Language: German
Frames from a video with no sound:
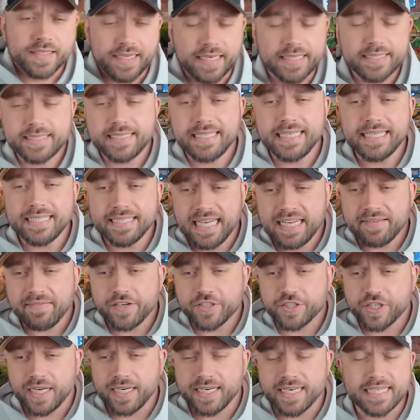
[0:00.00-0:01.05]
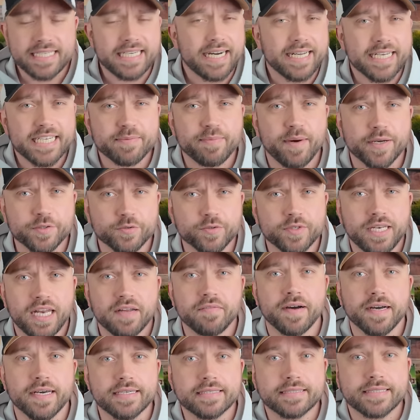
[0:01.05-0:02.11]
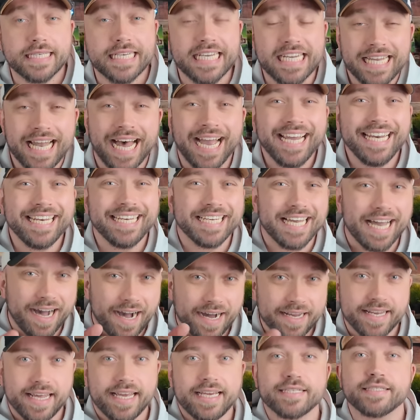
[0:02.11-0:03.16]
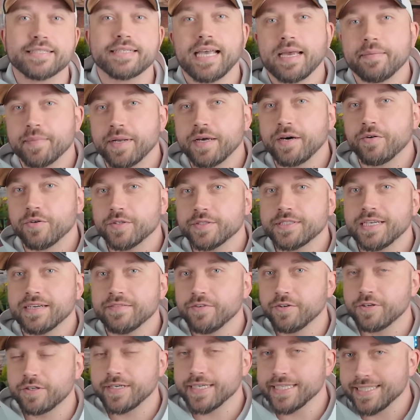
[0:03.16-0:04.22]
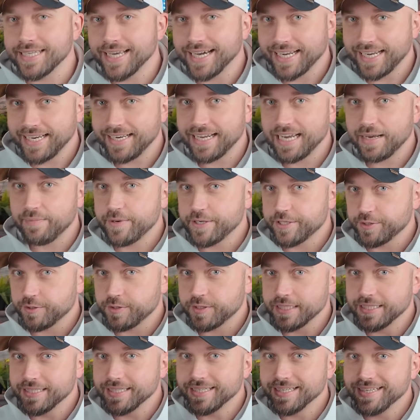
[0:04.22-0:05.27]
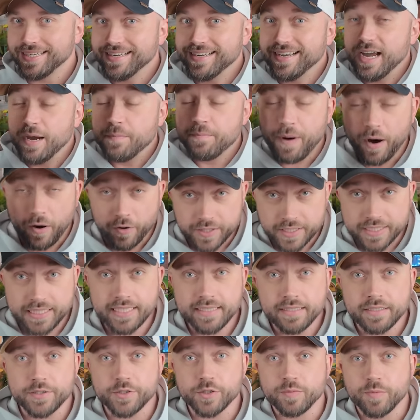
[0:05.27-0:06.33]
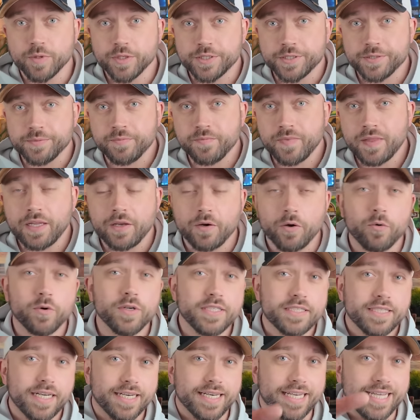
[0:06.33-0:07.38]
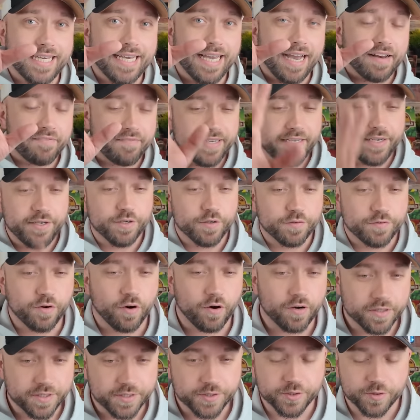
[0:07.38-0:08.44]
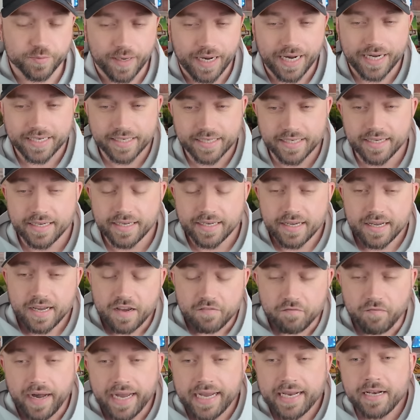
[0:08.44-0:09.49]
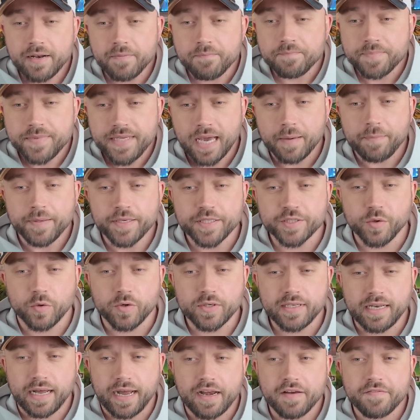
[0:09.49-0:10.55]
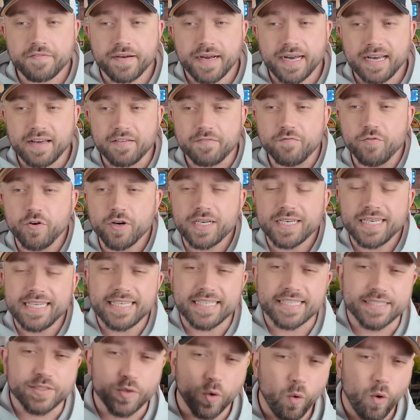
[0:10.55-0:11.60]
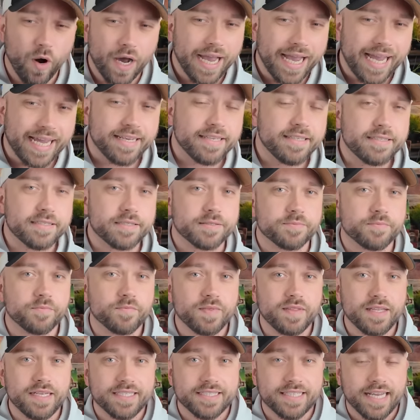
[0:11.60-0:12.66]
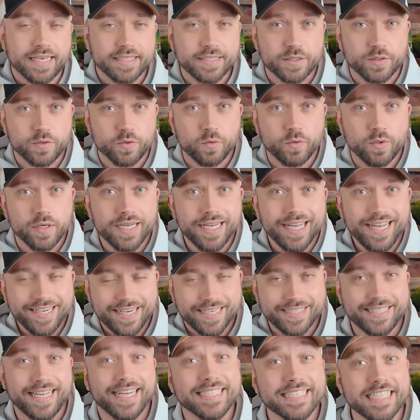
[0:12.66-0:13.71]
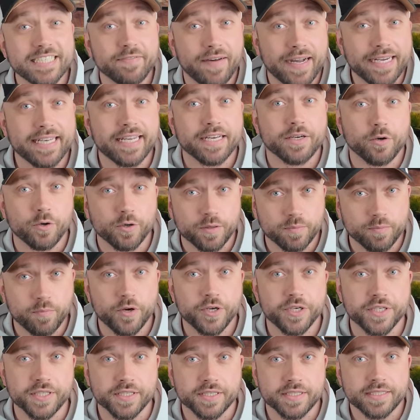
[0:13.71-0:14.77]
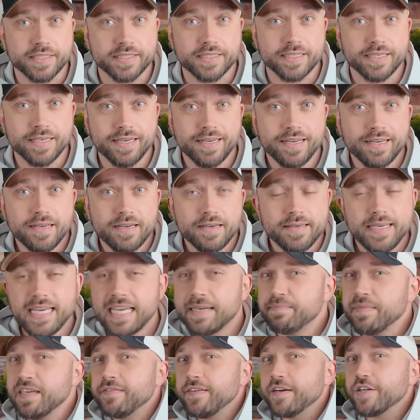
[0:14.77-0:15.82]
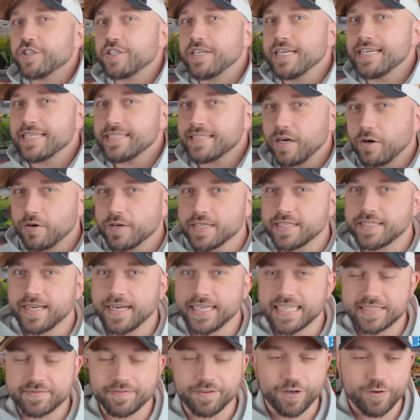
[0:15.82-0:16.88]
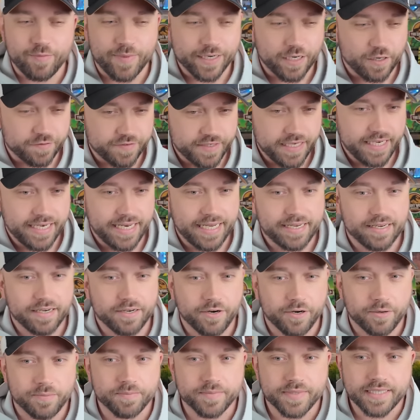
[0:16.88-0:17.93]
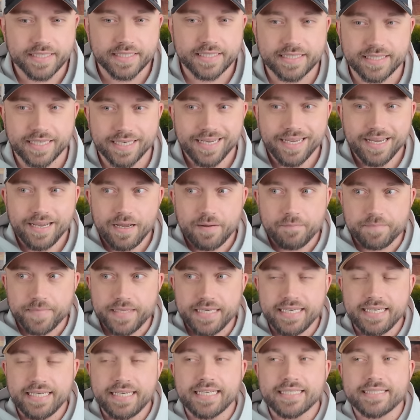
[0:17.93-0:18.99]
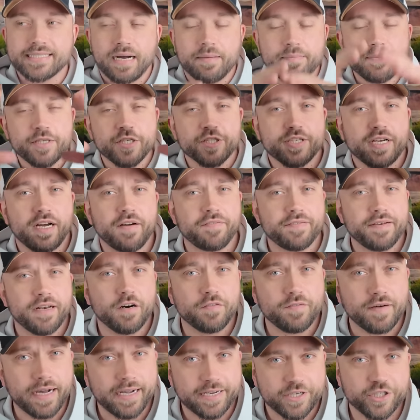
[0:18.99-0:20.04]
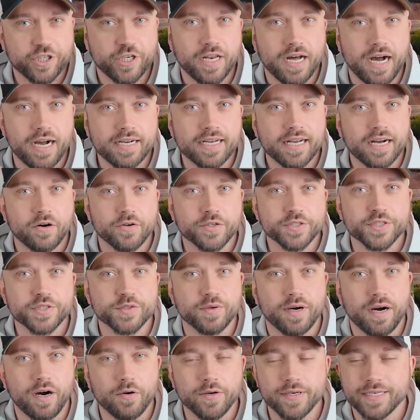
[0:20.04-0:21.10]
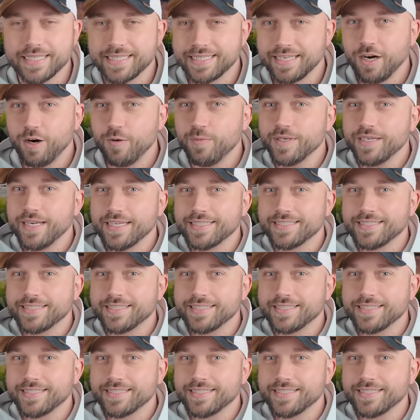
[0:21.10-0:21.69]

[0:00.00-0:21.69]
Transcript: dass die Idee wahrscheinlich gar nicht mal so clever ist. Ich leide gerade extrem darunter, wirklich nach jeder Episode pausieren zu müssen und dann hier ein Video für euch zu machen, weil die Episoden einfach wirklich so enden, dass du das Ganze weiter gucken möchtest. Irgendwie verstehe ich da auch nicht ganz, warum man auf die Idee gekommen ist, die gesamte Staffel auf einen Schlag rauszuhauen. Ich glaube